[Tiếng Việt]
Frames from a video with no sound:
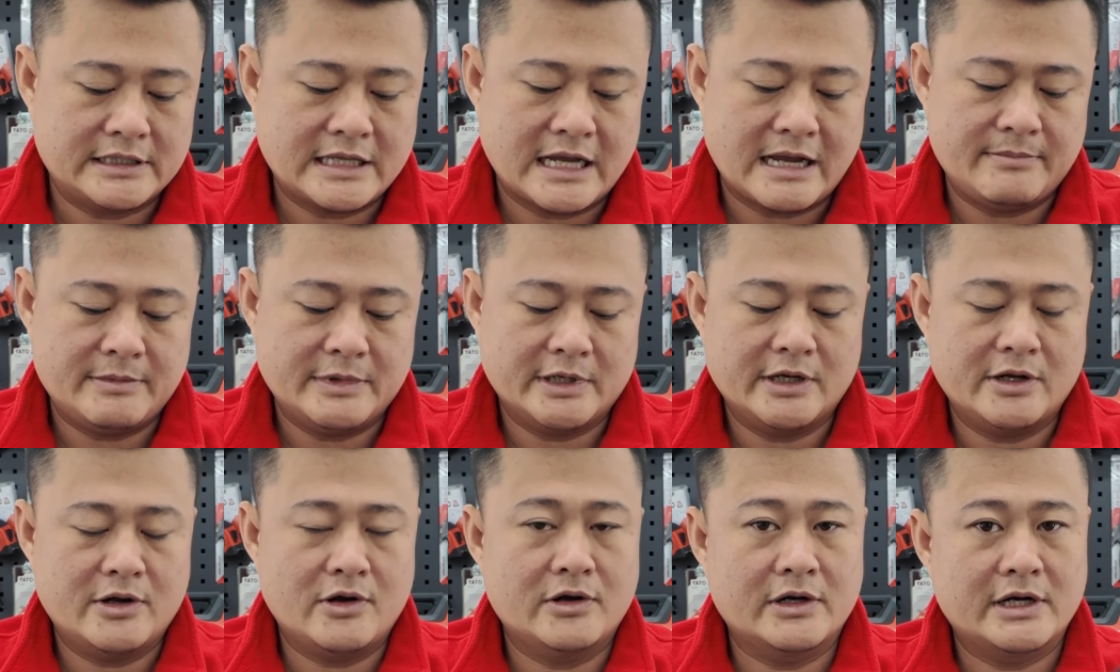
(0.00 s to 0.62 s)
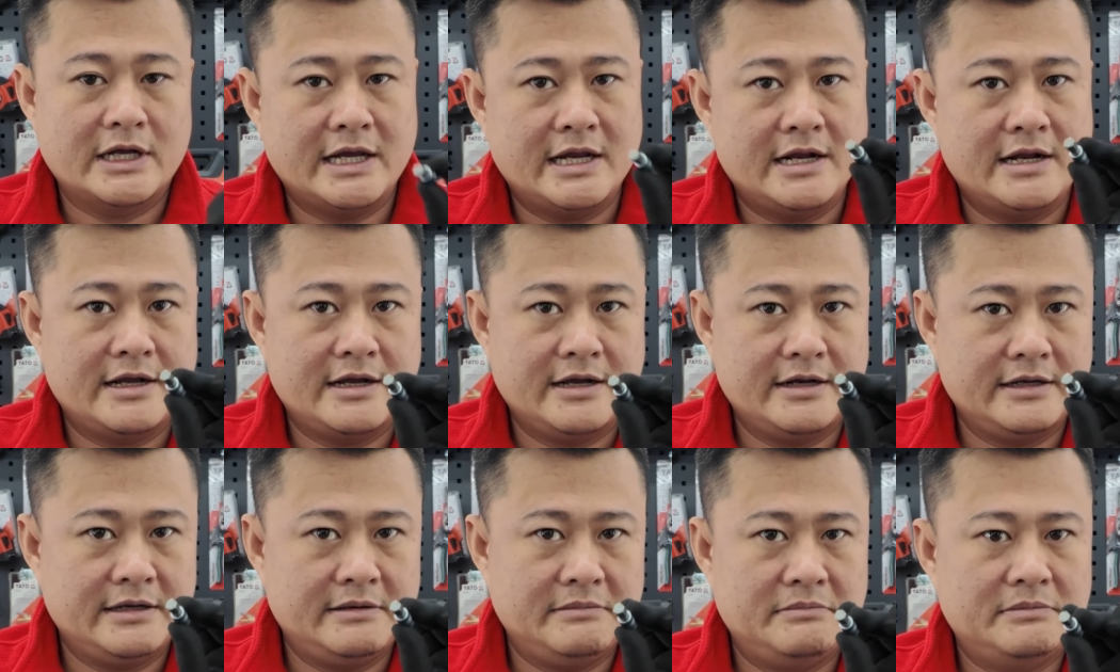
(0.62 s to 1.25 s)
8 là cái con này nè
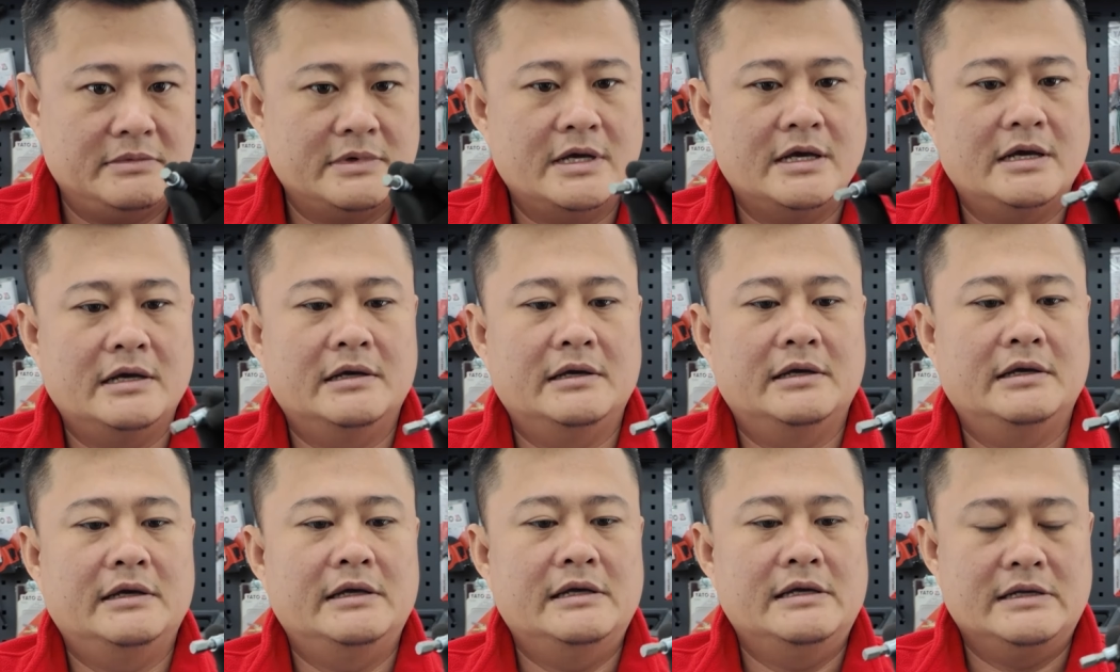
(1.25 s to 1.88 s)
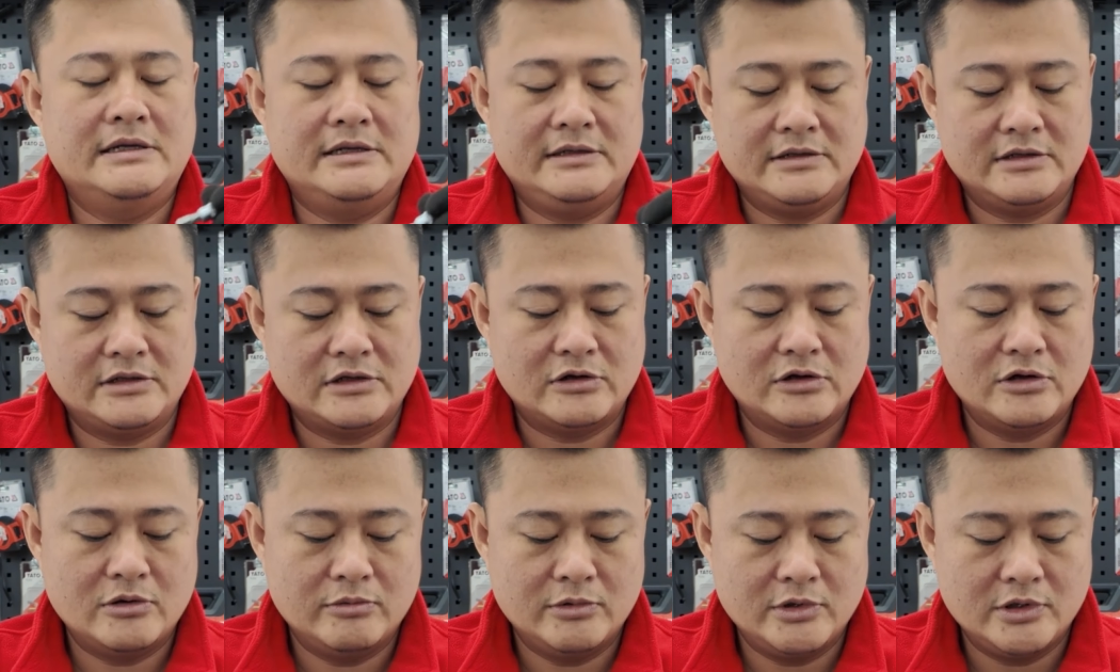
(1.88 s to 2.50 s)
các anh em Đấy, nó
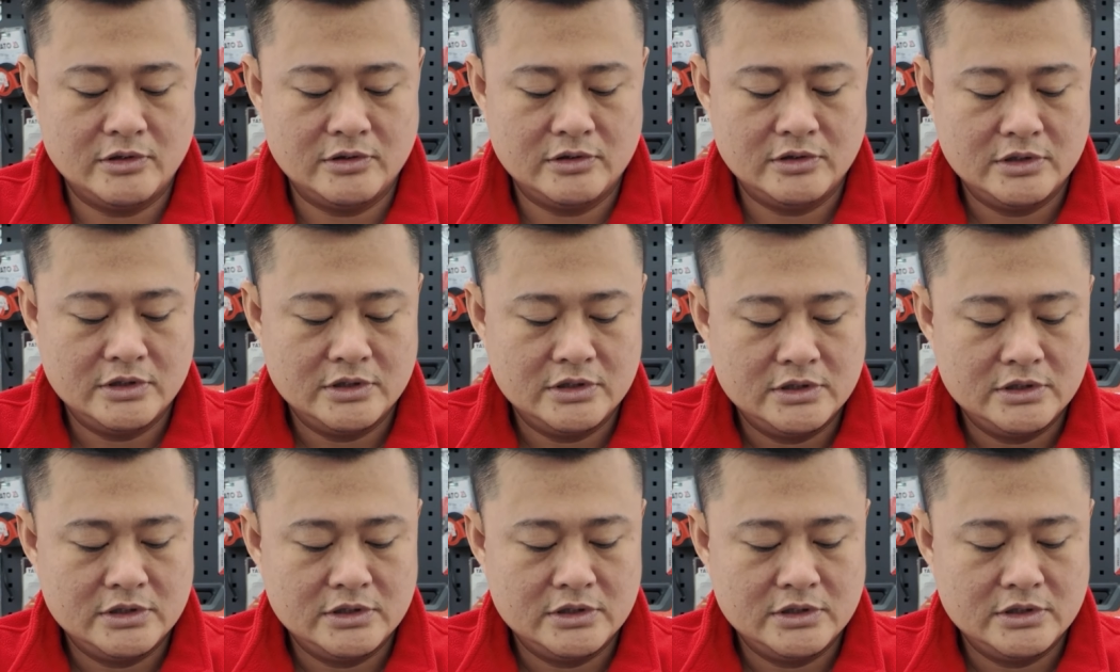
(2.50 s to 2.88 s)
to đùng luôn